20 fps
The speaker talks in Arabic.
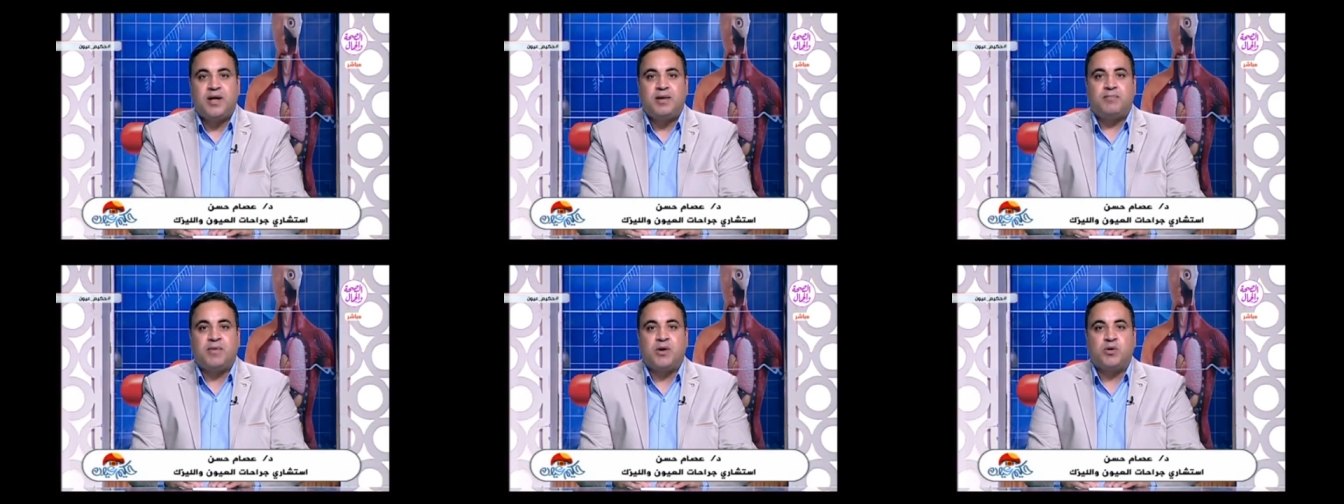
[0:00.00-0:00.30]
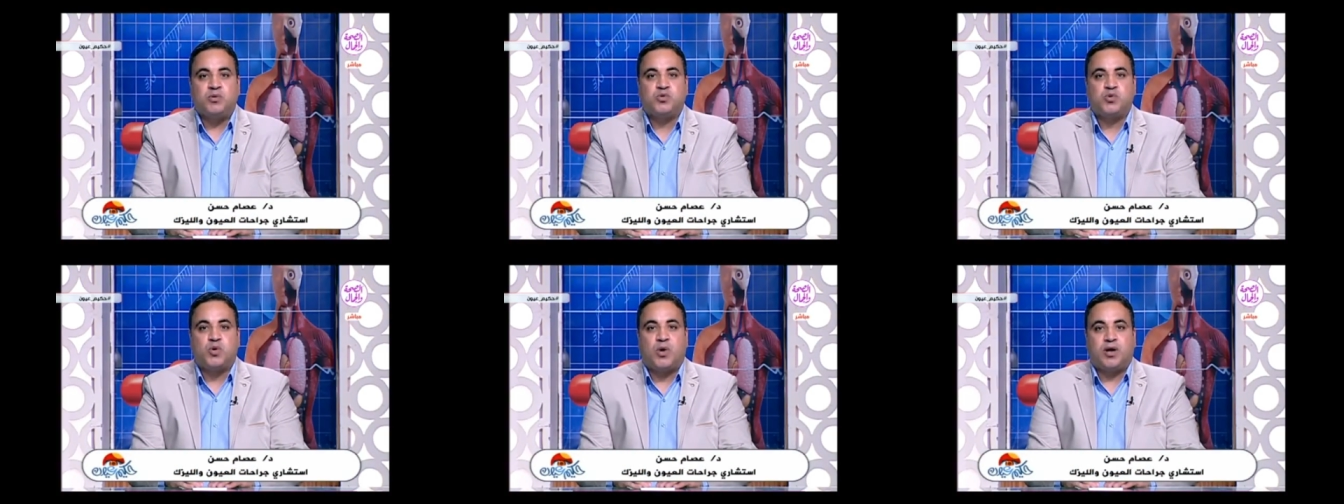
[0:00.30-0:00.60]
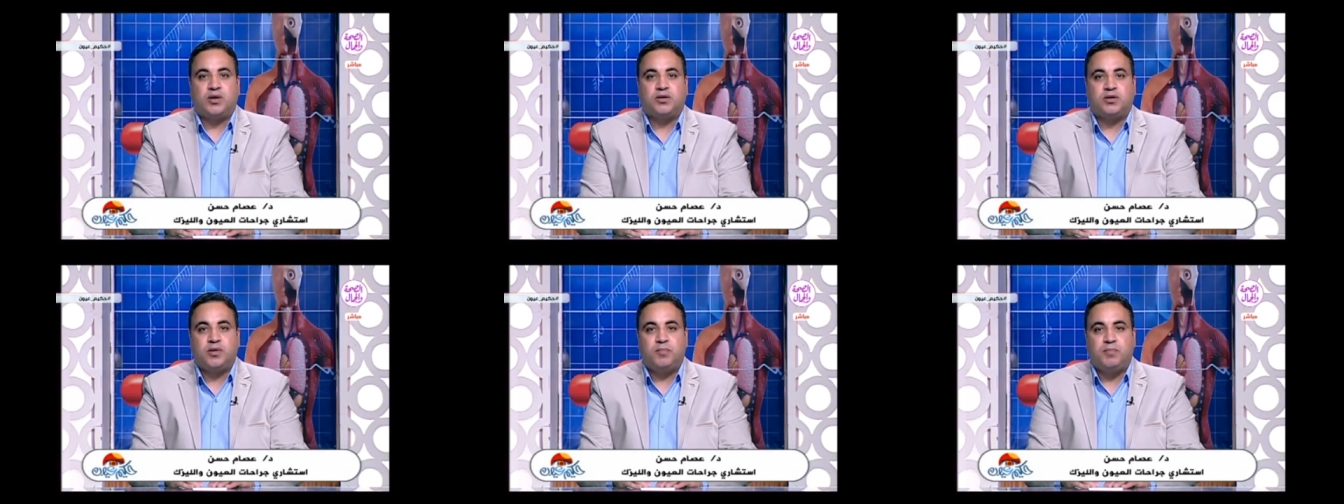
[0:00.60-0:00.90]

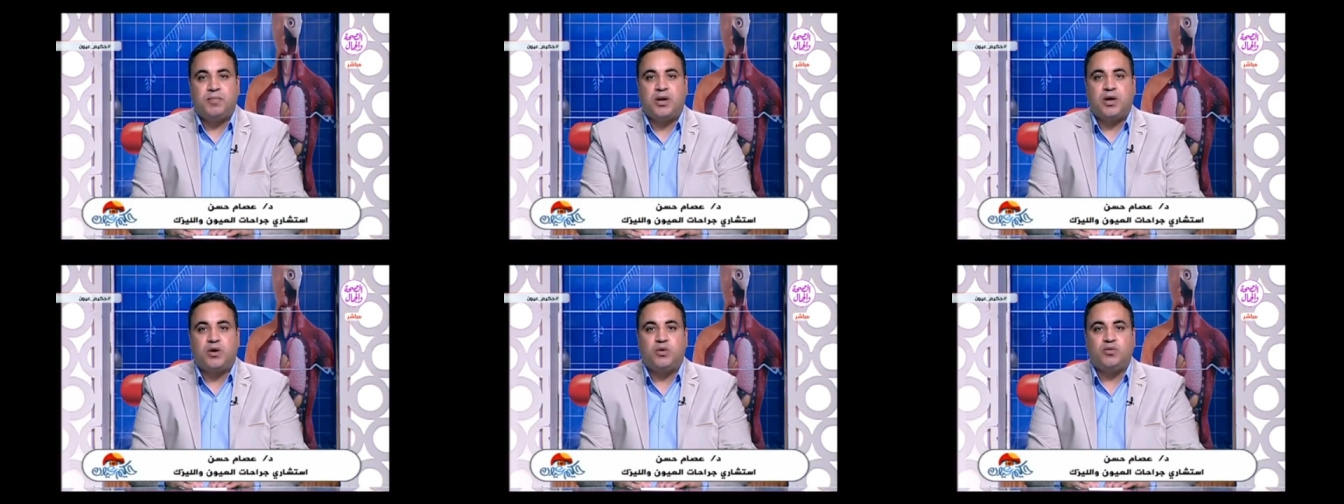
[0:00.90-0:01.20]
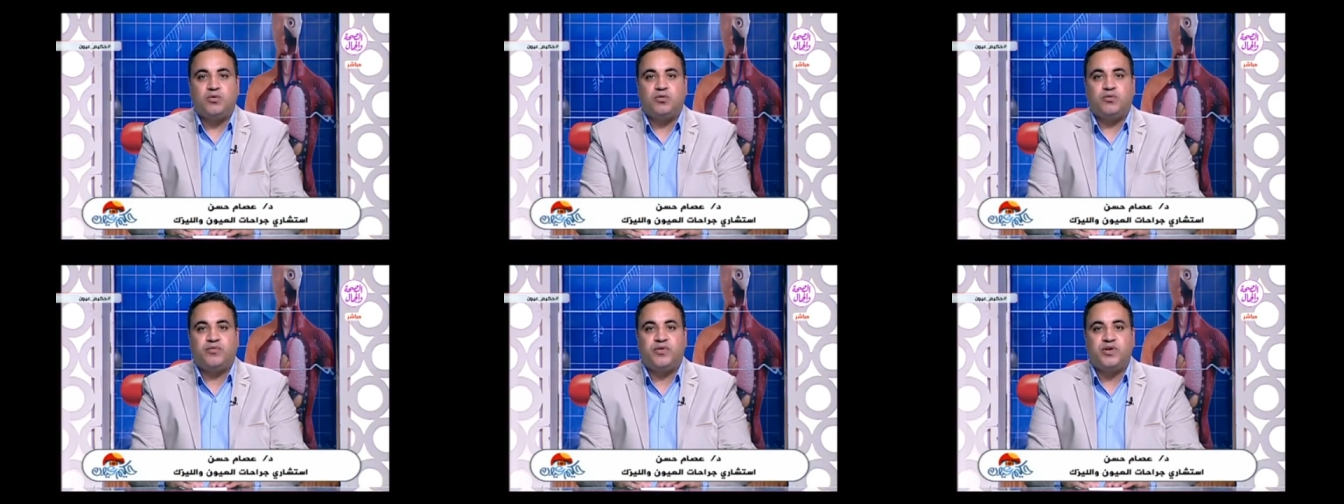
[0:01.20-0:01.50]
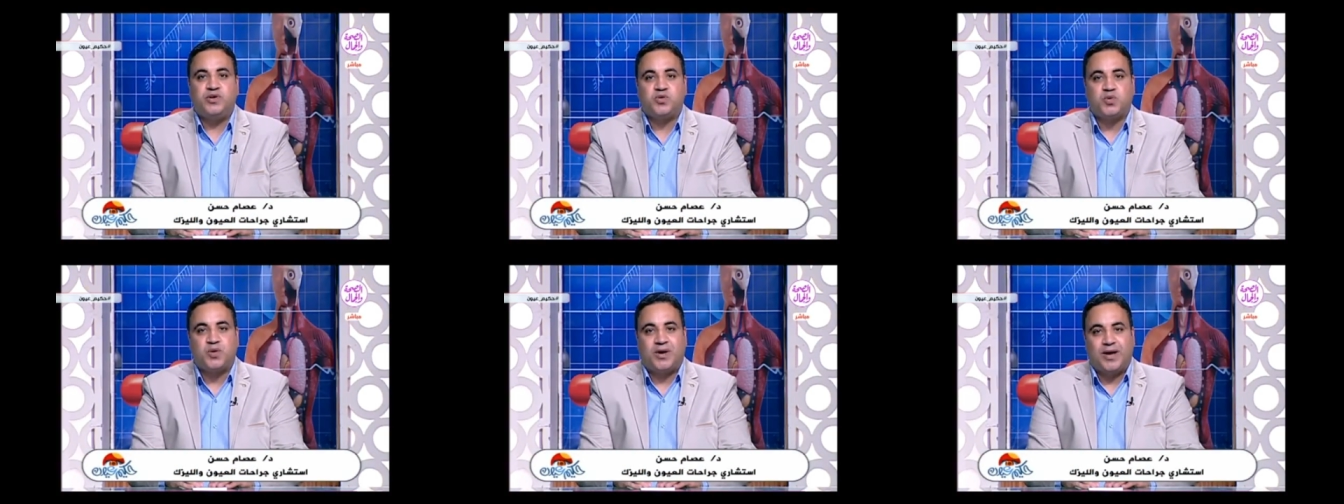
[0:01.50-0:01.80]
موسوعة طب العيون
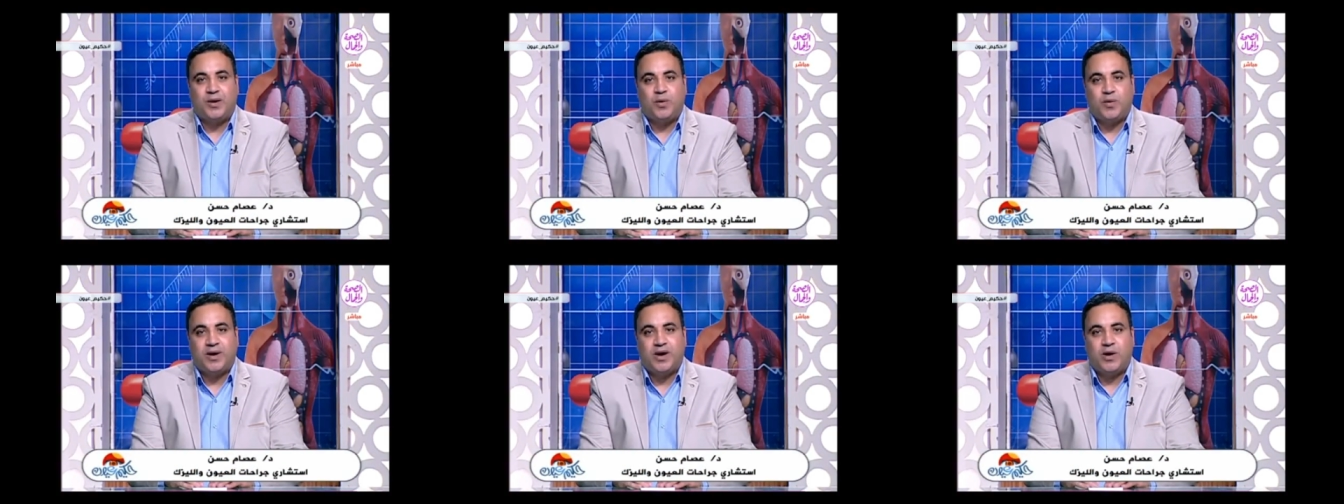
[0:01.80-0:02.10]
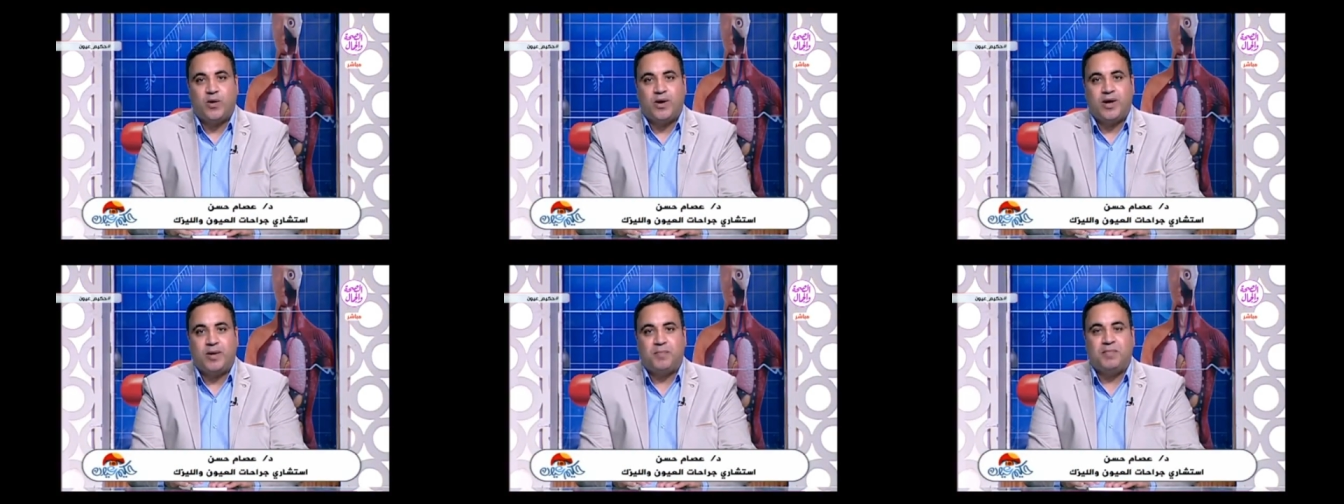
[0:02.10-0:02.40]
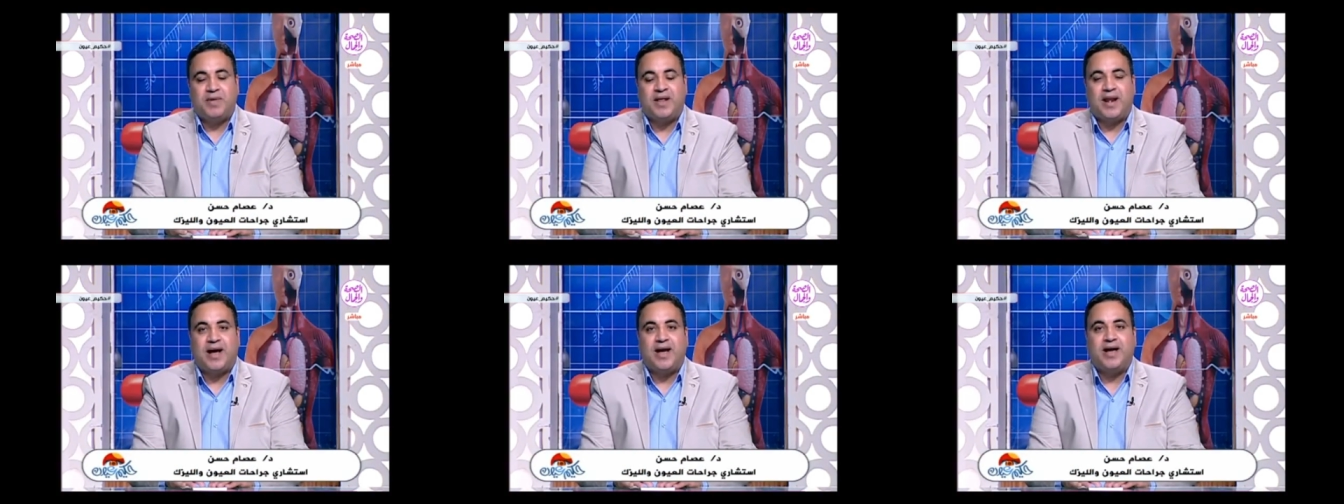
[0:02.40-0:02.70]
في سؤال وجواب
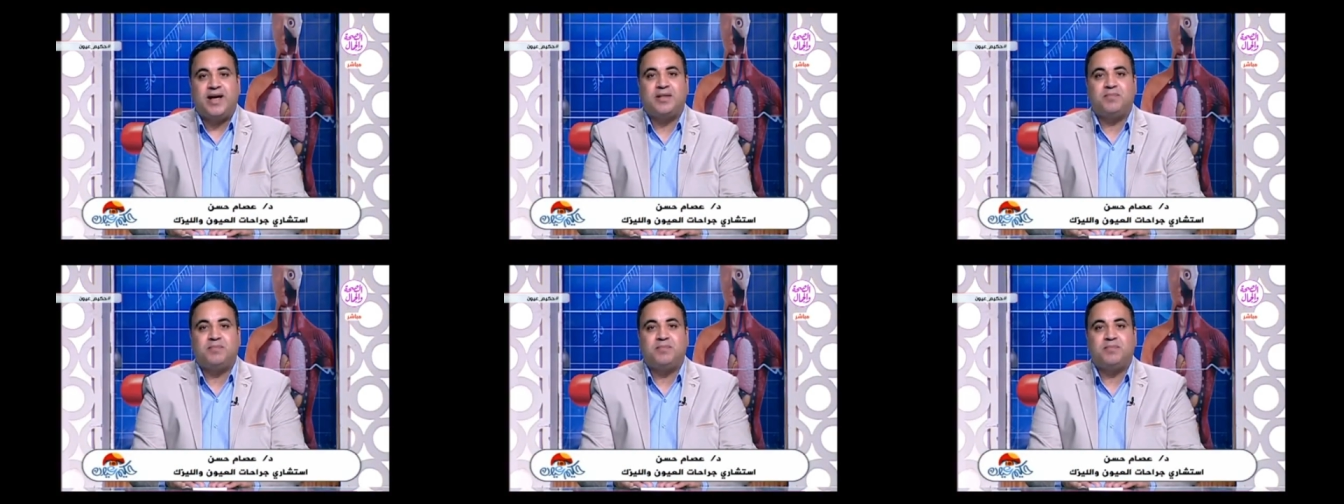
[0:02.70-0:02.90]
برعاية